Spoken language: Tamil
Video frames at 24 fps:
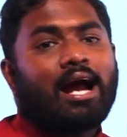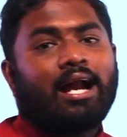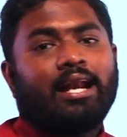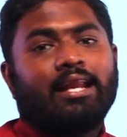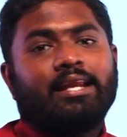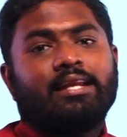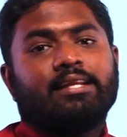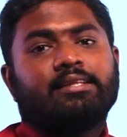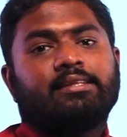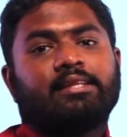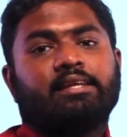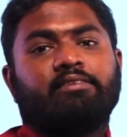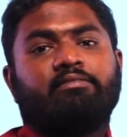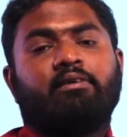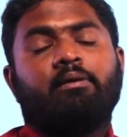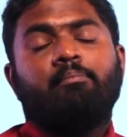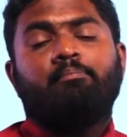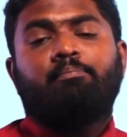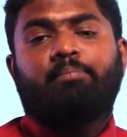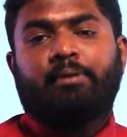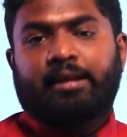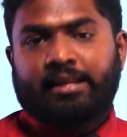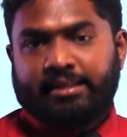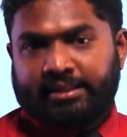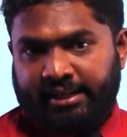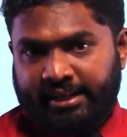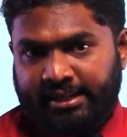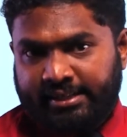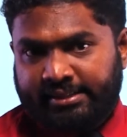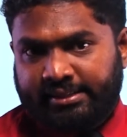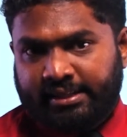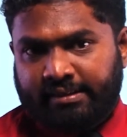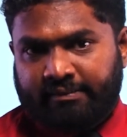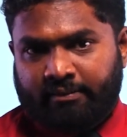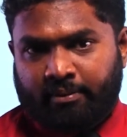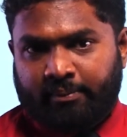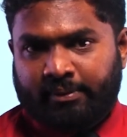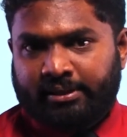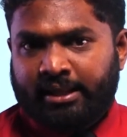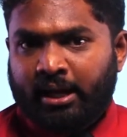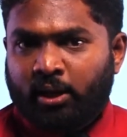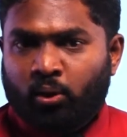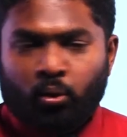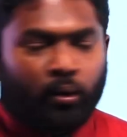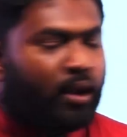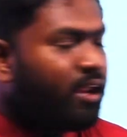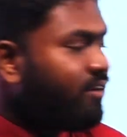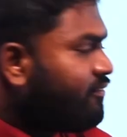நாங்கள் என்ன செய்வோம் பிரதீடு செய்வோம்
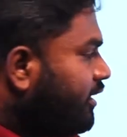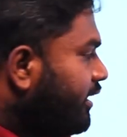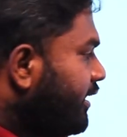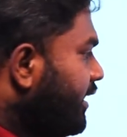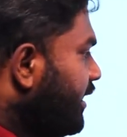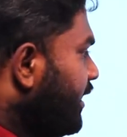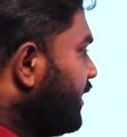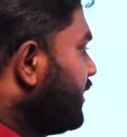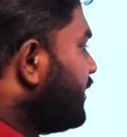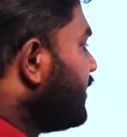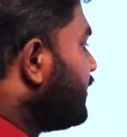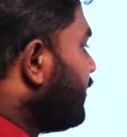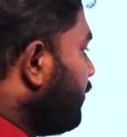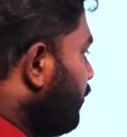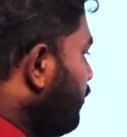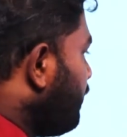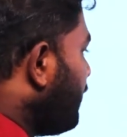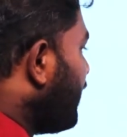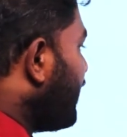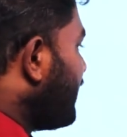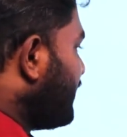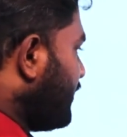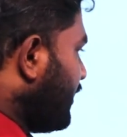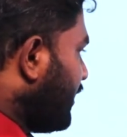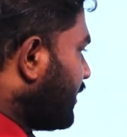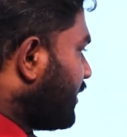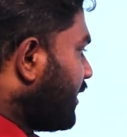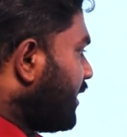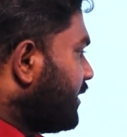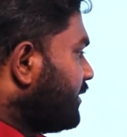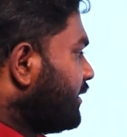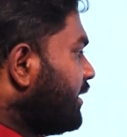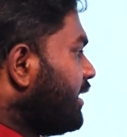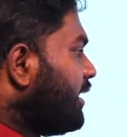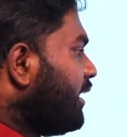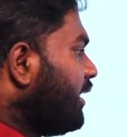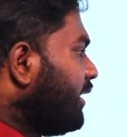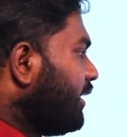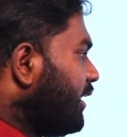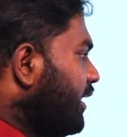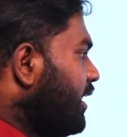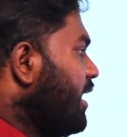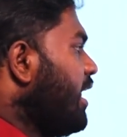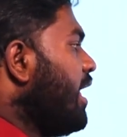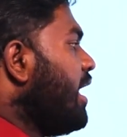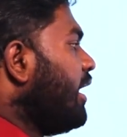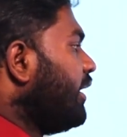இதுதான் ஒரே வழி என்ன இந்த சமன்பாடை தீர்க்கிறதுக்கு எங்களுக்கு